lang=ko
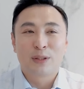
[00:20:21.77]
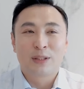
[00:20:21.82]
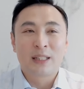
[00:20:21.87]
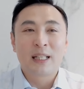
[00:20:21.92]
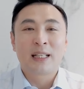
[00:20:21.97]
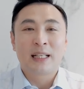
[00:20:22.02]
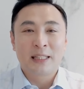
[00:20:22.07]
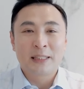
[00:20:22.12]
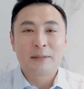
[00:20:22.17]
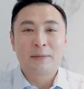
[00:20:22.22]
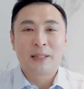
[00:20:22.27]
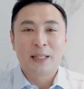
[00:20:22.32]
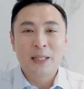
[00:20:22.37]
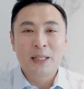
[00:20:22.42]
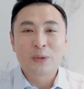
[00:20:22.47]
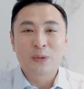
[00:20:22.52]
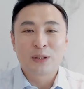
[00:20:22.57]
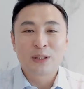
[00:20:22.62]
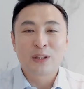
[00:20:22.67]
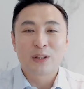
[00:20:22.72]
그때까지만
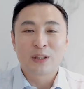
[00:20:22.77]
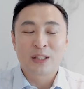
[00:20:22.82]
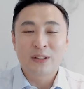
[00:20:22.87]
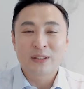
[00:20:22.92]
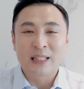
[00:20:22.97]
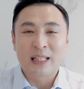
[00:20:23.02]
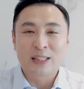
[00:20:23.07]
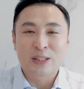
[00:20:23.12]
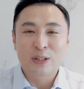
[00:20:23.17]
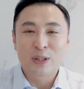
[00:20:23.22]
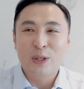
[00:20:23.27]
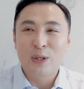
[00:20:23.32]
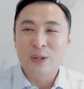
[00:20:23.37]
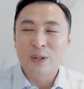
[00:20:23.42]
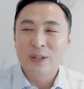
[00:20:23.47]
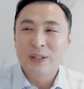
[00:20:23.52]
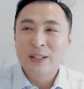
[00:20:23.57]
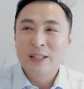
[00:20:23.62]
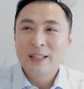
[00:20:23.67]
해도, 그죠? 기억나죠?